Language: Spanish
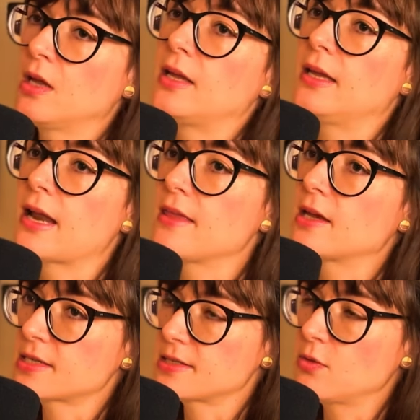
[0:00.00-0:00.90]
eh, la idea
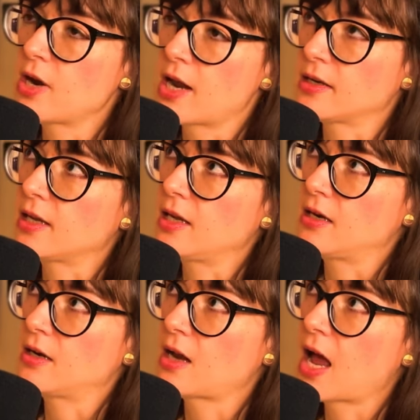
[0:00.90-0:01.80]
es asegurar que
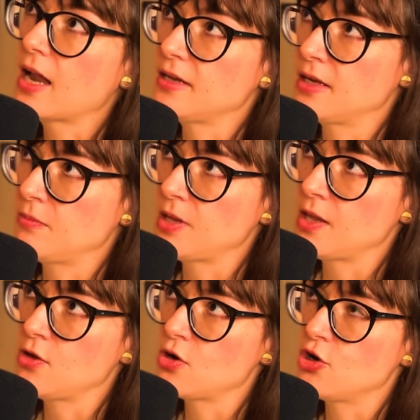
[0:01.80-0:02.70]
alguien en
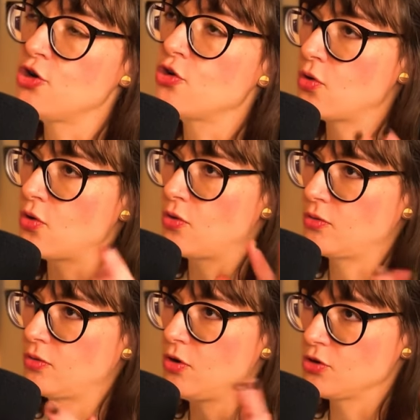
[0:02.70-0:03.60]
medio no
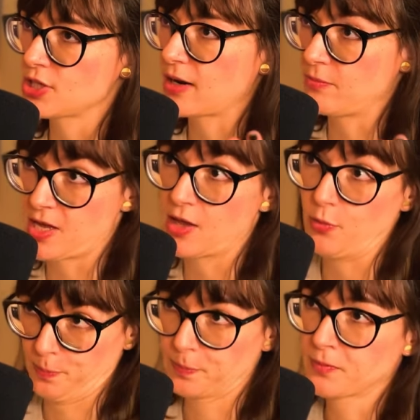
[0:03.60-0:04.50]
los ha cambiado.
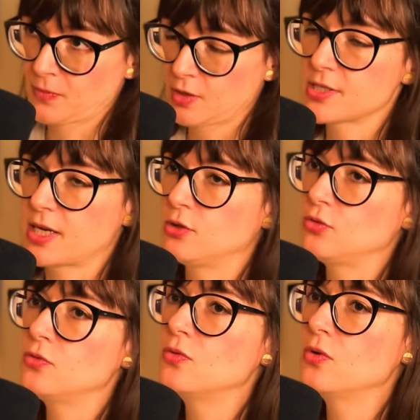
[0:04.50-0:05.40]
O sea, que
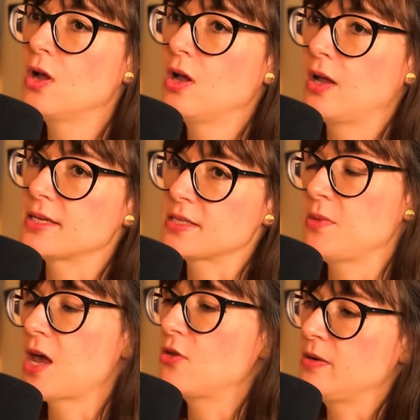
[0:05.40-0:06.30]
tú has
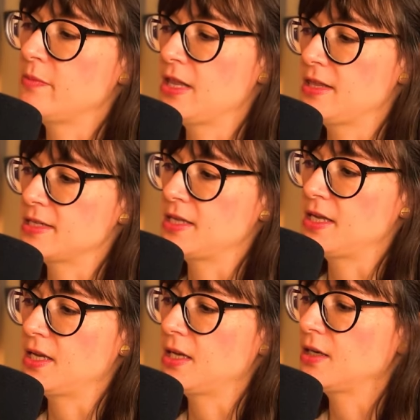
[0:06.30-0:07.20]
enviado el email
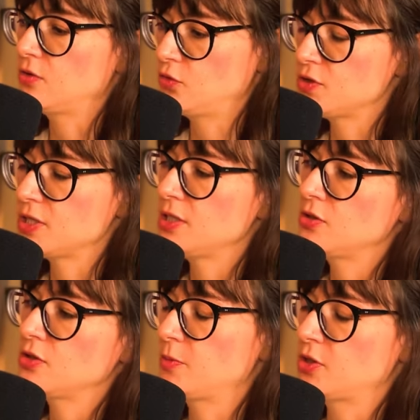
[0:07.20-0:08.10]
desde tu
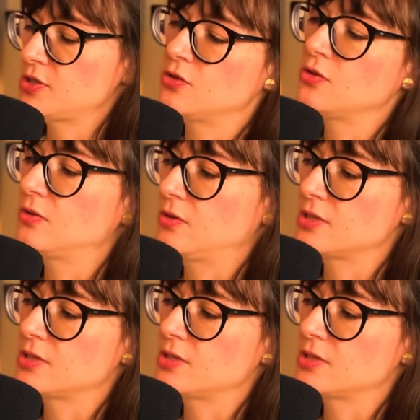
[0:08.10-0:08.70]
sitio, no,